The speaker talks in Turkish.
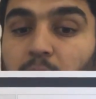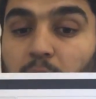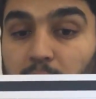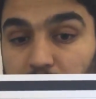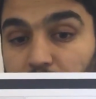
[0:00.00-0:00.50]

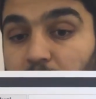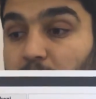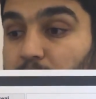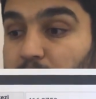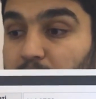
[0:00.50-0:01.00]
Hatta
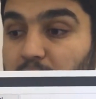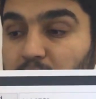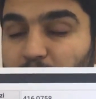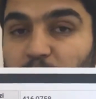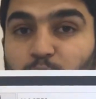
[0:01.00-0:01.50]
yanlış
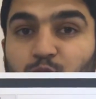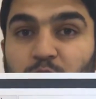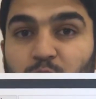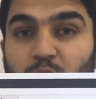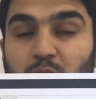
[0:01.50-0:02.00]
sayısı biraz
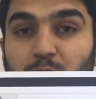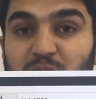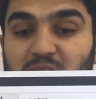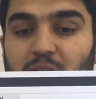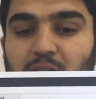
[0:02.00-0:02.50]
öncekine göre
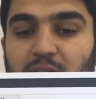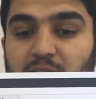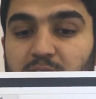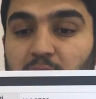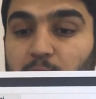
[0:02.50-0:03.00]
bir tane
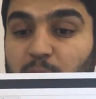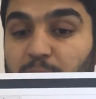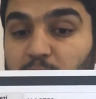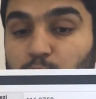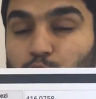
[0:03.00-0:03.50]
fazla ama
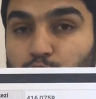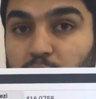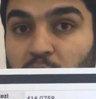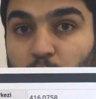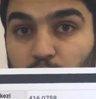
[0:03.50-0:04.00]
bakın
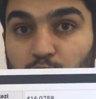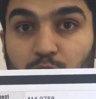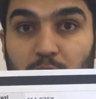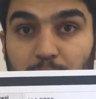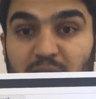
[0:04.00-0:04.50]
Türkçe
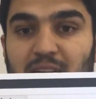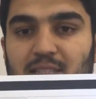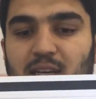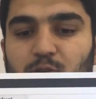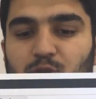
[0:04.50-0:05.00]
onu
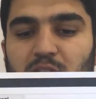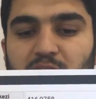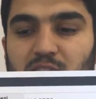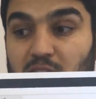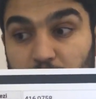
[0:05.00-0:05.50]
biraz daha
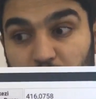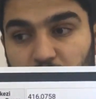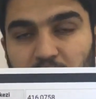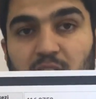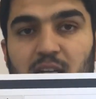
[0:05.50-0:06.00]
yukarı
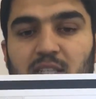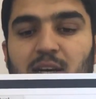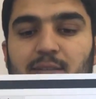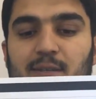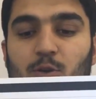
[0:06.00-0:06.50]
çıkartmış diğer
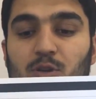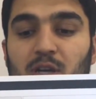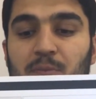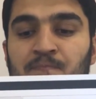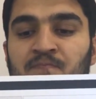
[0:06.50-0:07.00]
kağıda
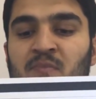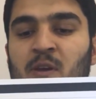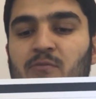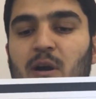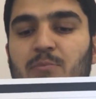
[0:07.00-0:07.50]
göre.
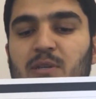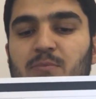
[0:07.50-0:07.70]
Fen